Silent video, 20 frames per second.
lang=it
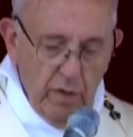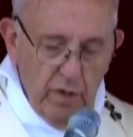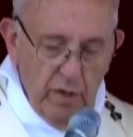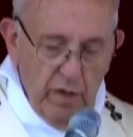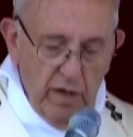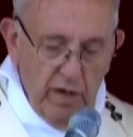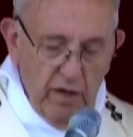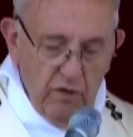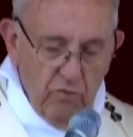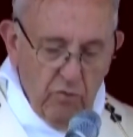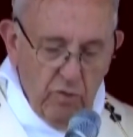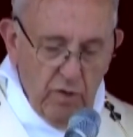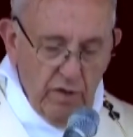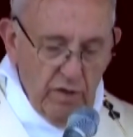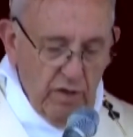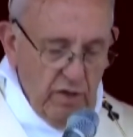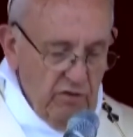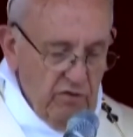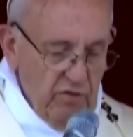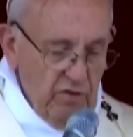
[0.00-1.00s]
e la sua
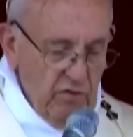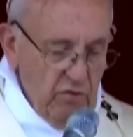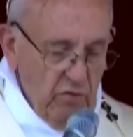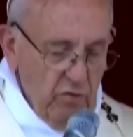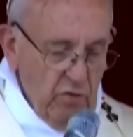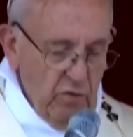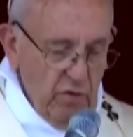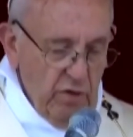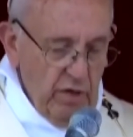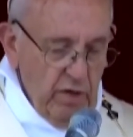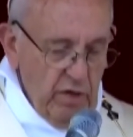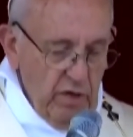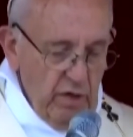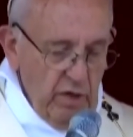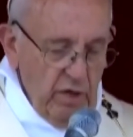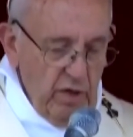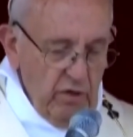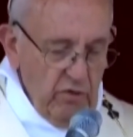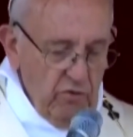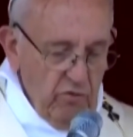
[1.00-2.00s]
intercessione
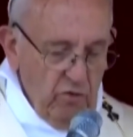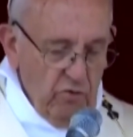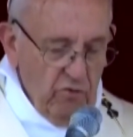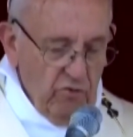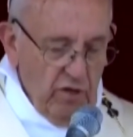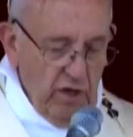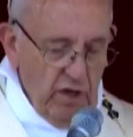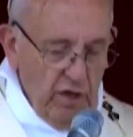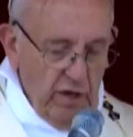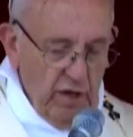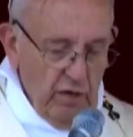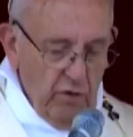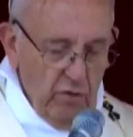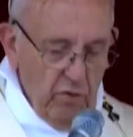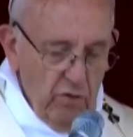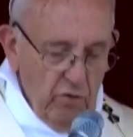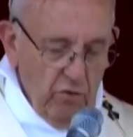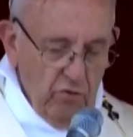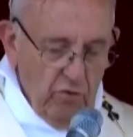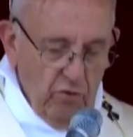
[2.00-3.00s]
sostengano il
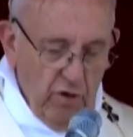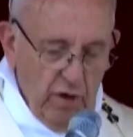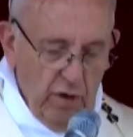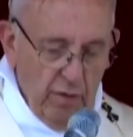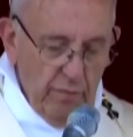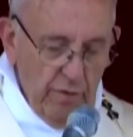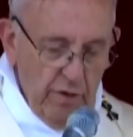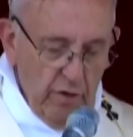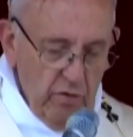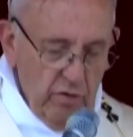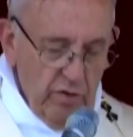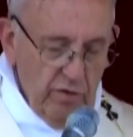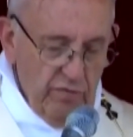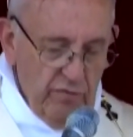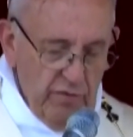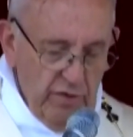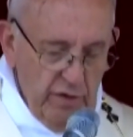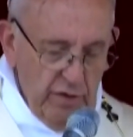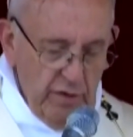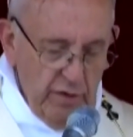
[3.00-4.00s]
nostro cammino di
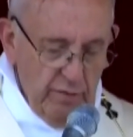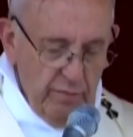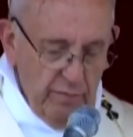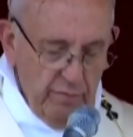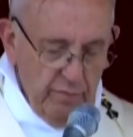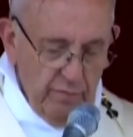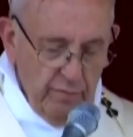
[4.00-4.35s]
fede